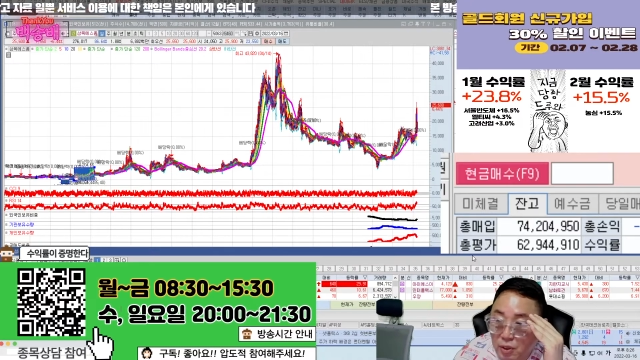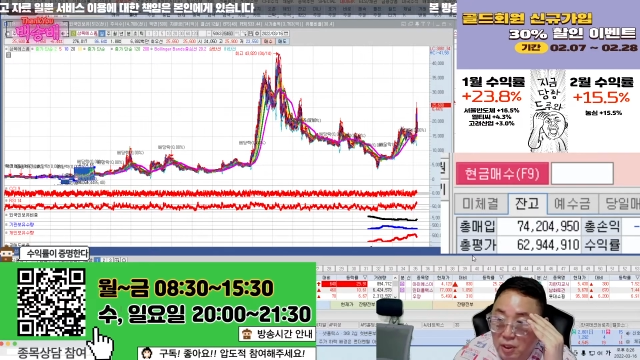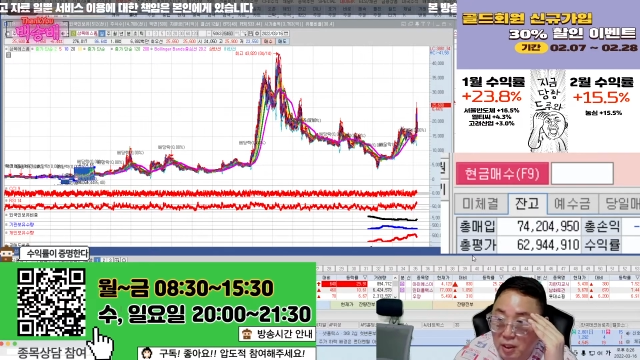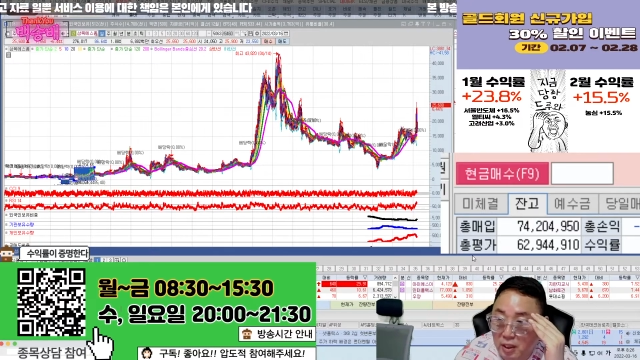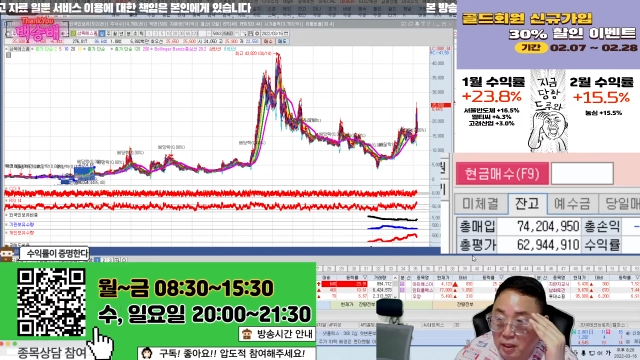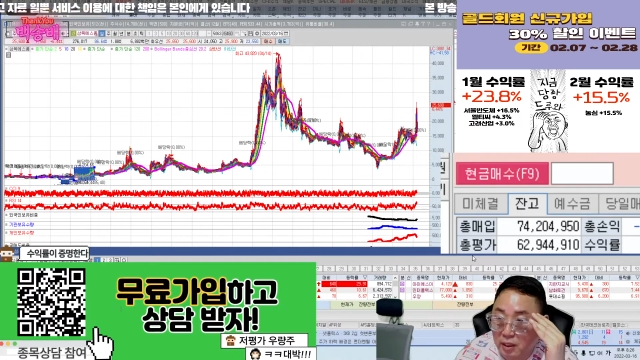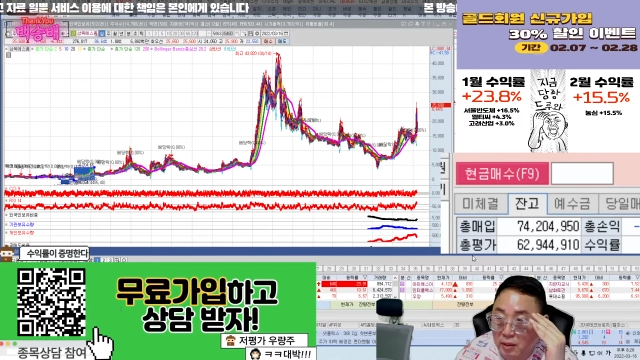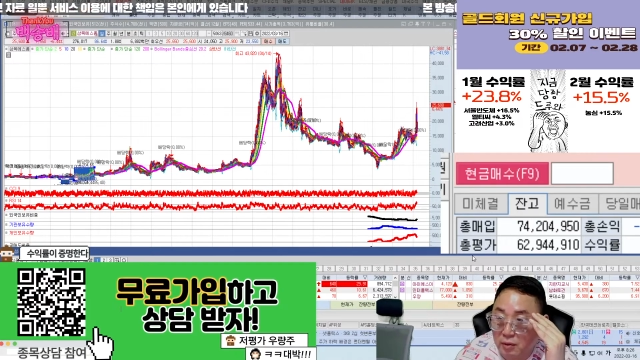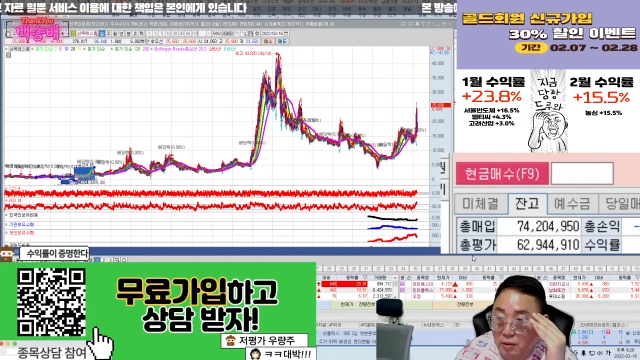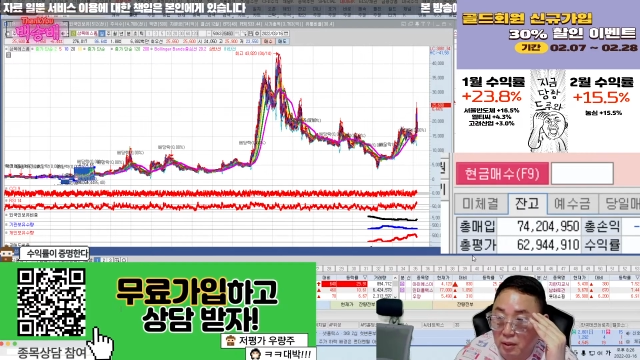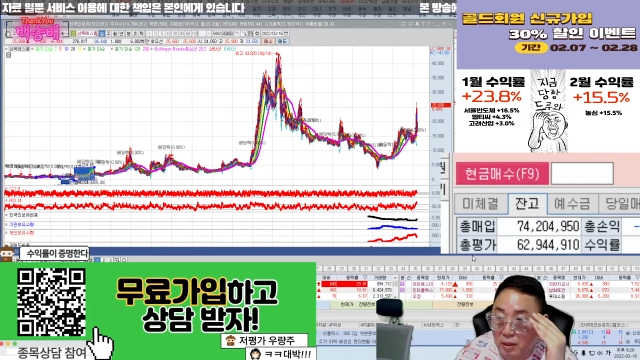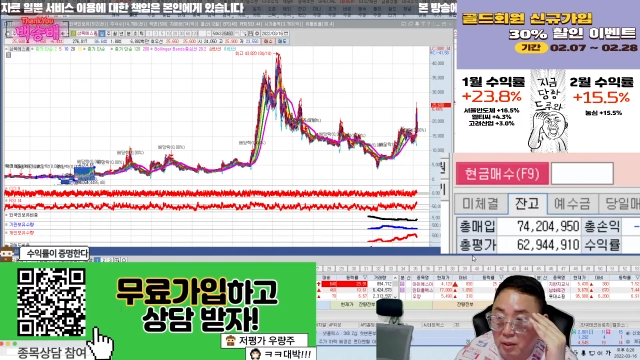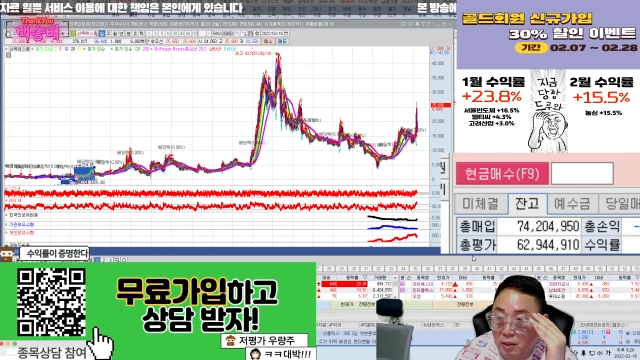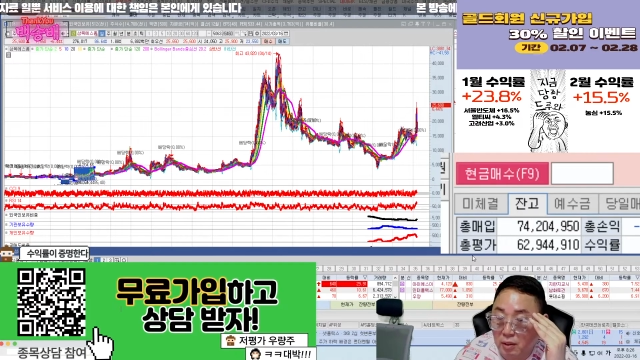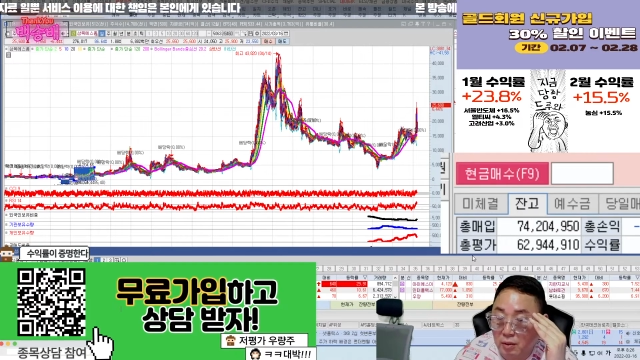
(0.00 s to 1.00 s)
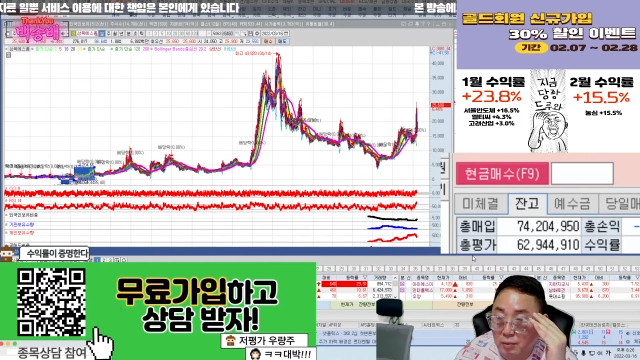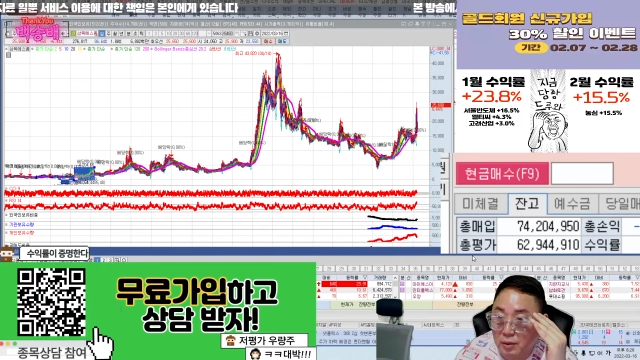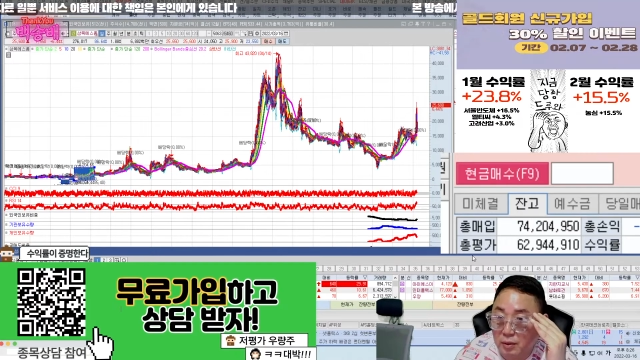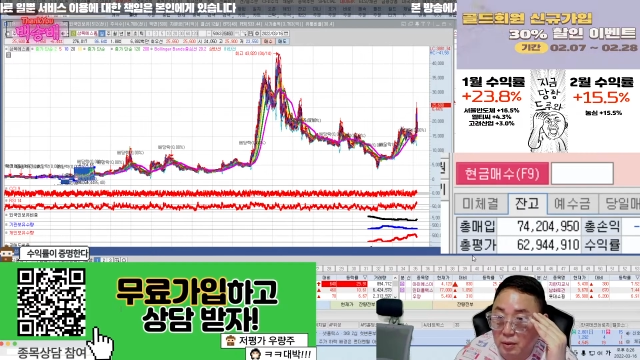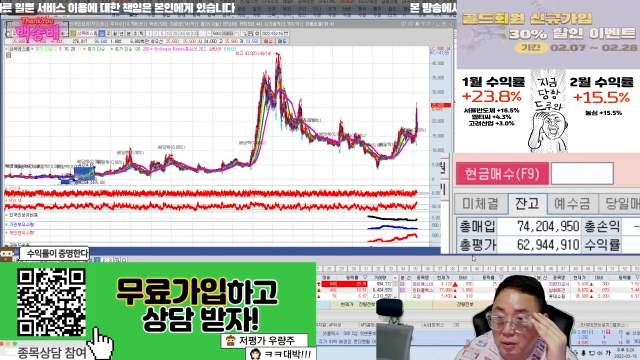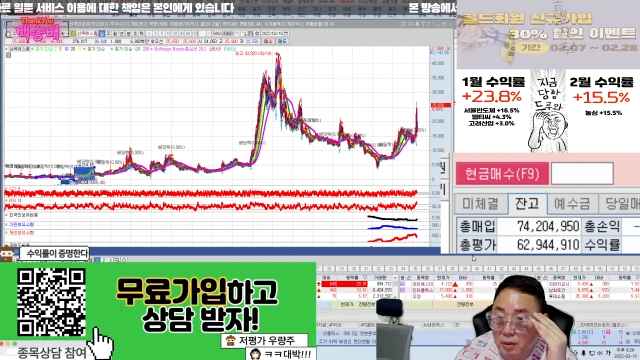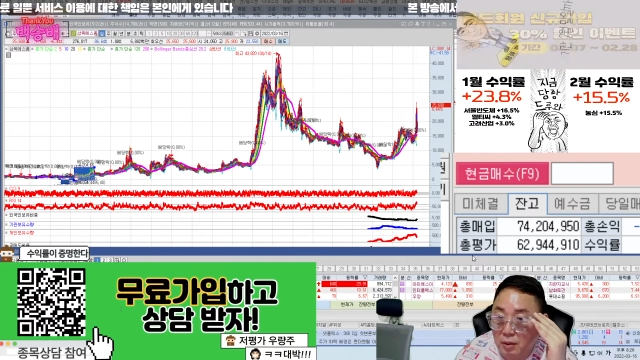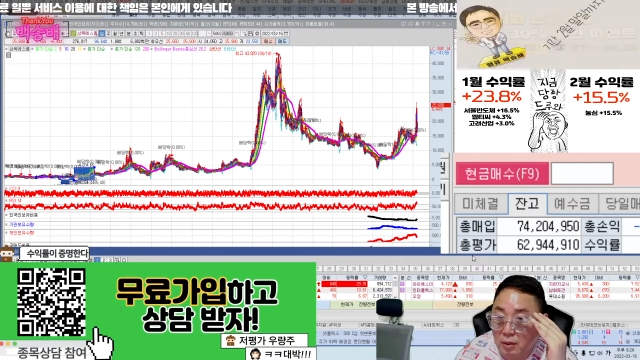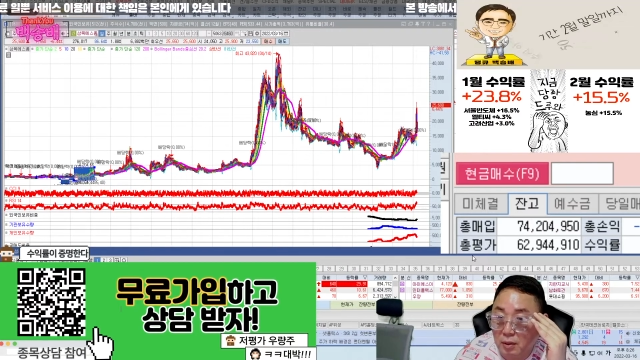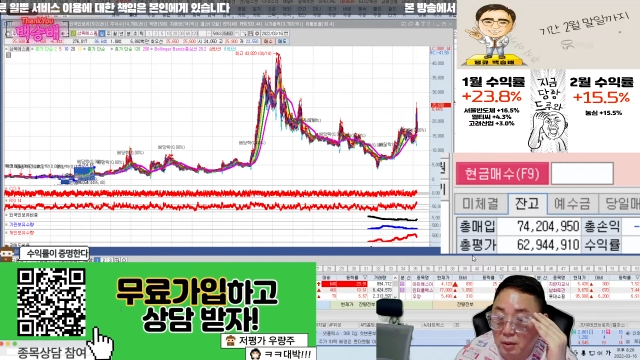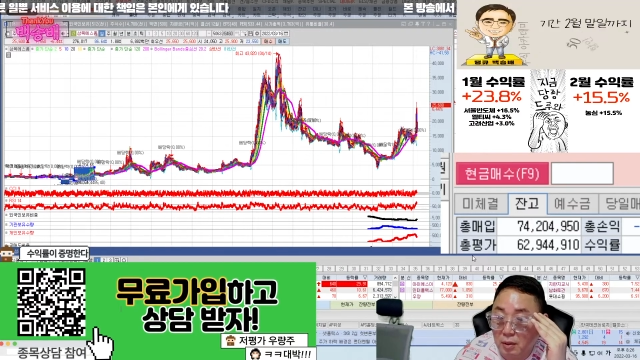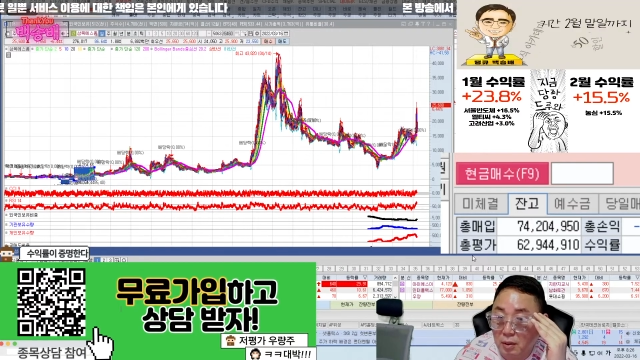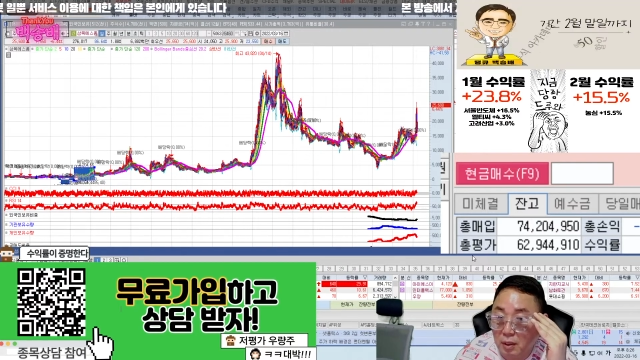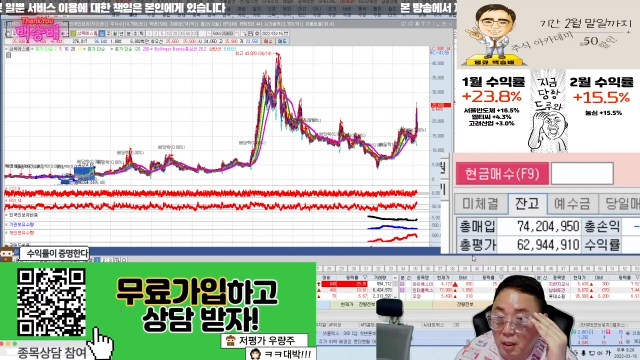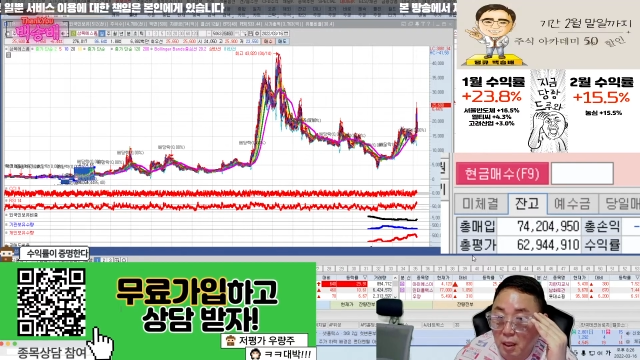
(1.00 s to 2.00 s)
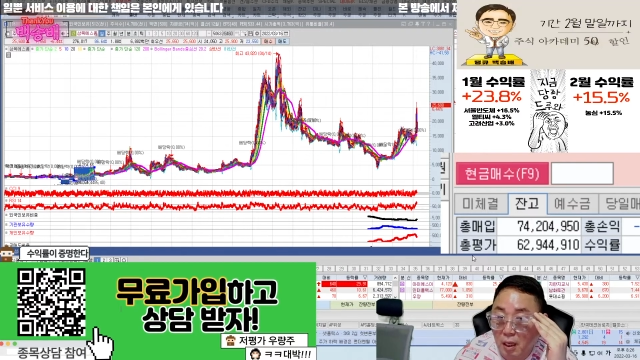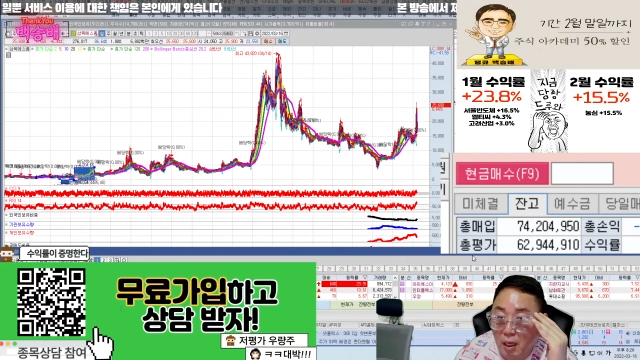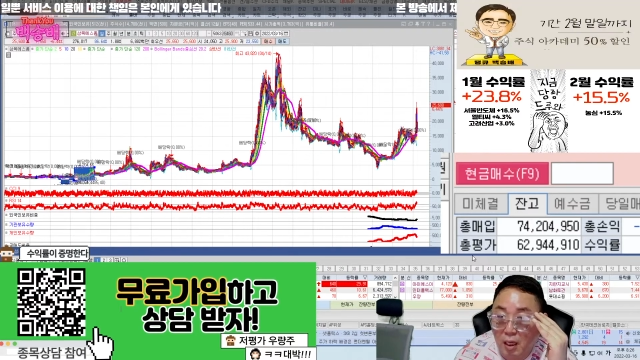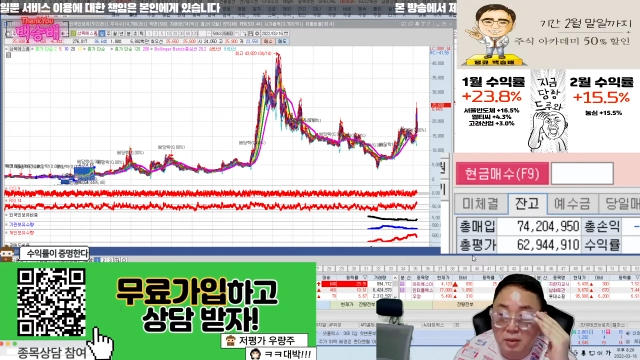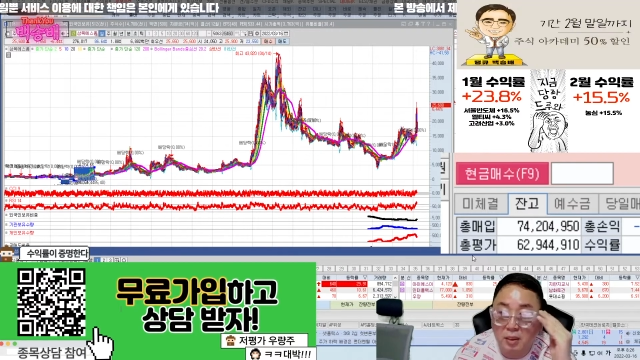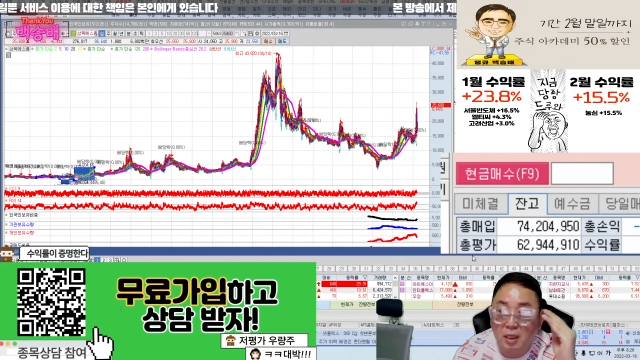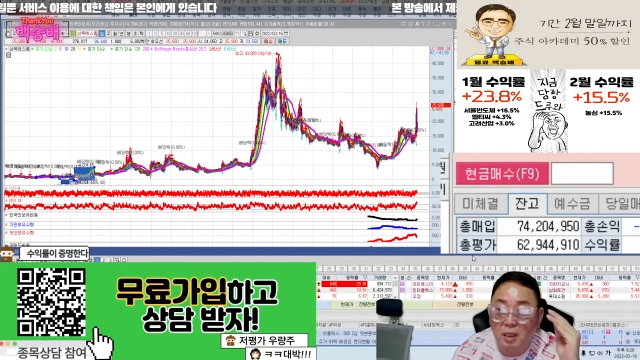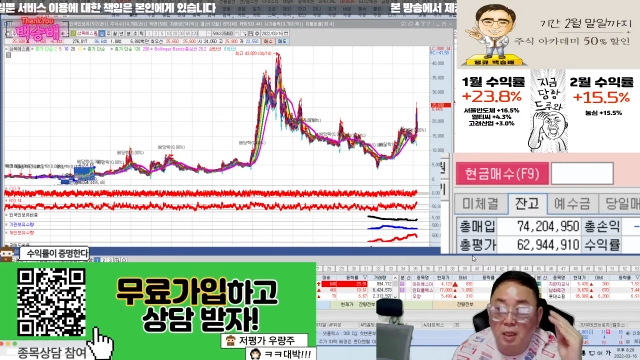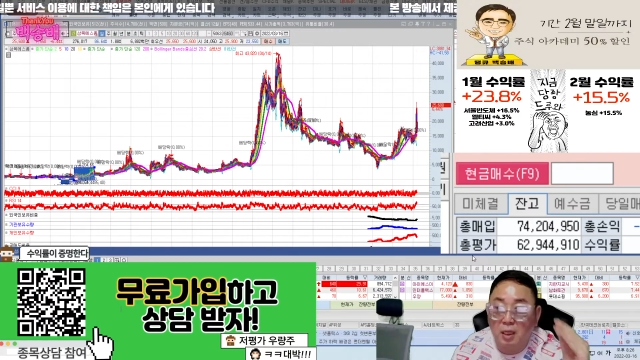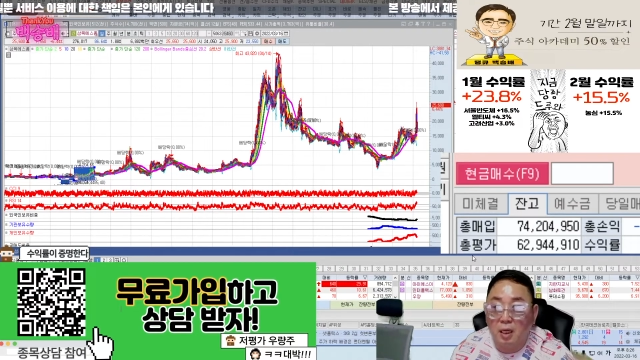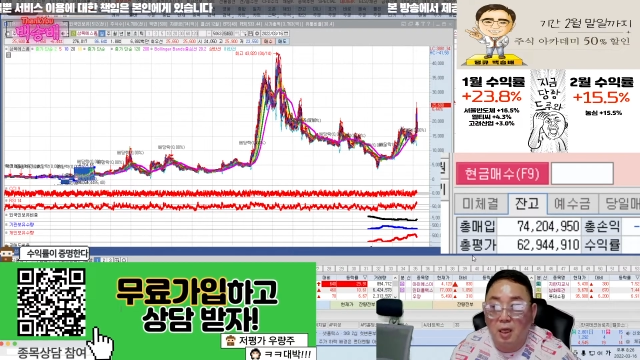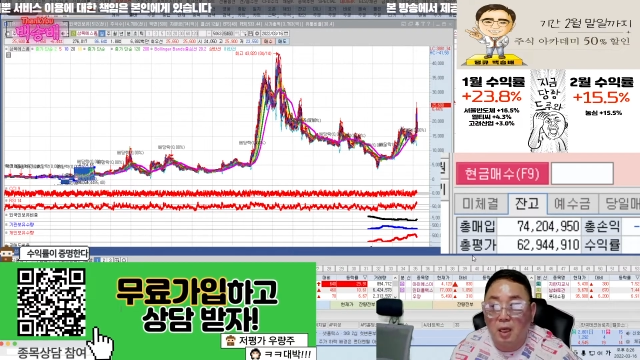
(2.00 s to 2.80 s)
된다는 거예요. 여러분들 항상